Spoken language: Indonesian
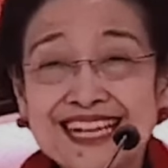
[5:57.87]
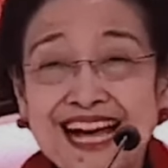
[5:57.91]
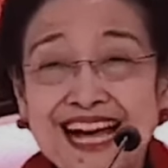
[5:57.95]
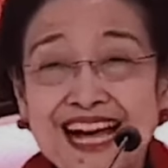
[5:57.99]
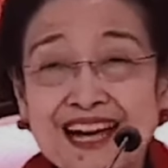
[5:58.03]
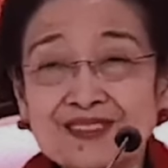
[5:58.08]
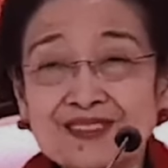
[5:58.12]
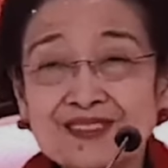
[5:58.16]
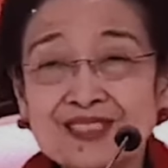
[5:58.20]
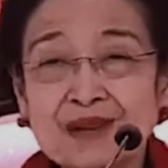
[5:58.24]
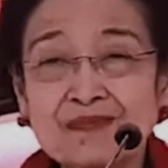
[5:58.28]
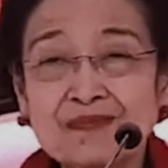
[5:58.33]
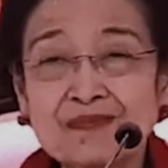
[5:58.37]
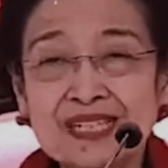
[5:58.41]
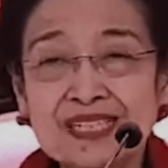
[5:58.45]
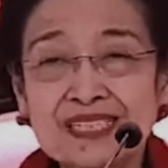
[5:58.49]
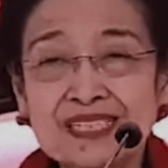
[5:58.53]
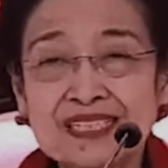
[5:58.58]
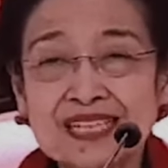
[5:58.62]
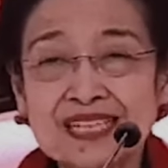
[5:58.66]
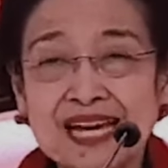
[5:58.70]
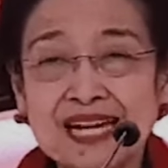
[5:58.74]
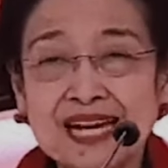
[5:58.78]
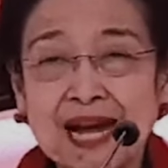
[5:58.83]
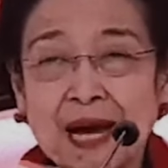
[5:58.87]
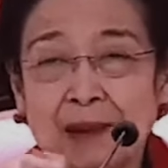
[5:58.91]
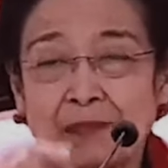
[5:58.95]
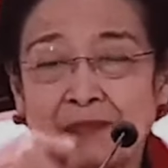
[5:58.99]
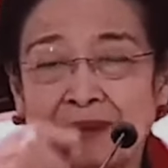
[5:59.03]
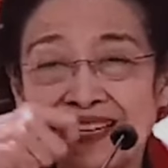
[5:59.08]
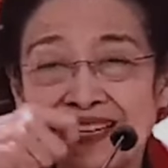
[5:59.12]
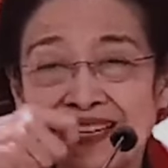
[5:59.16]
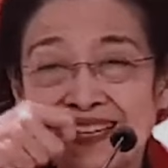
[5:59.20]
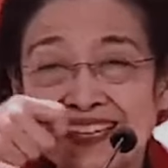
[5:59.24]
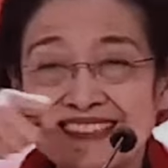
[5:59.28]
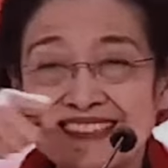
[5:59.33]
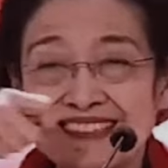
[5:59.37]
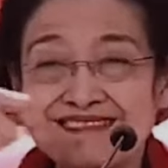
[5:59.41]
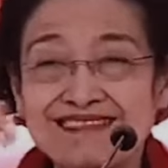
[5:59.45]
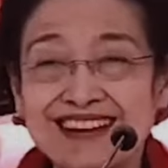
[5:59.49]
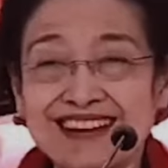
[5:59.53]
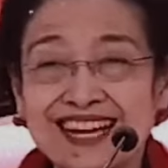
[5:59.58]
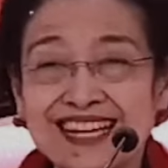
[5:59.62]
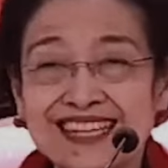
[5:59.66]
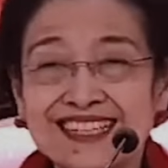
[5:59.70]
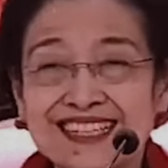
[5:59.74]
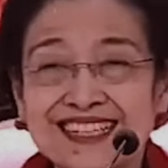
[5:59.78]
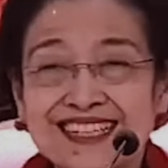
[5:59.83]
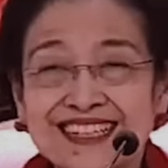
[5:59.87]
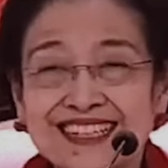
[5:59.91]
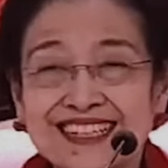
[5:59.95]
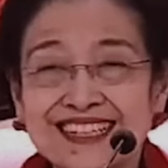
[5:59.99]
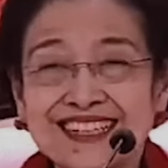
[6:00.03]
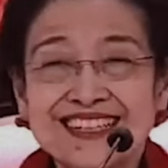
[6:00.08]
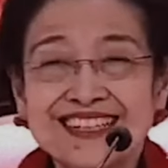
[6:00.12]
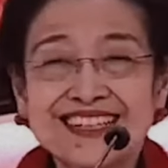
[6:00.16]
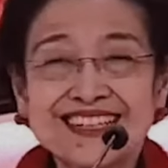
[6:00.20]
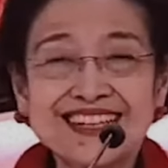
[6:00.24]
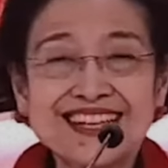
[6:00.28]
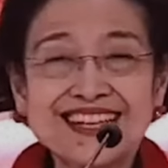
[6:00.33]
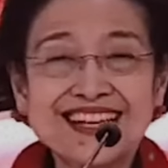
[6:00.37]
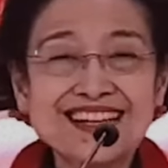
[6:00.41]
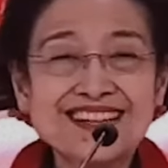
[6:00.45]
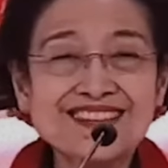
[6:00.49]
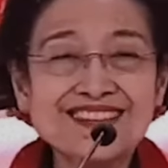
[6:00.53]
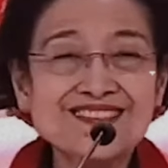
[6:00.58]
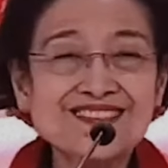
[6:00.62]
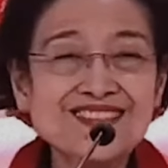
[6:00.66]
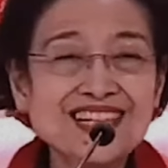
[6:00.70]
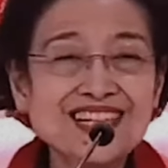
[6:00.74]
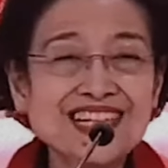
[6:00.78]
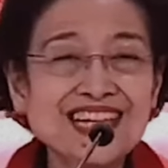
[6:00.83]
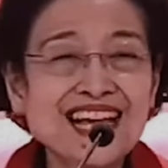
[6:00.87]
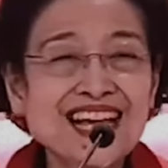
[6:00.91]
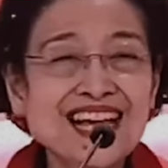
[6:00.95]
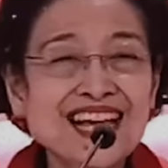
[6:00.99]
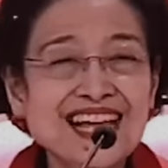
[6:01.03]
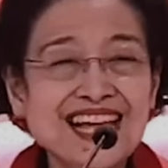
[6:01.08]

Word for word: aku sambil sarapan gitu kan aku bilang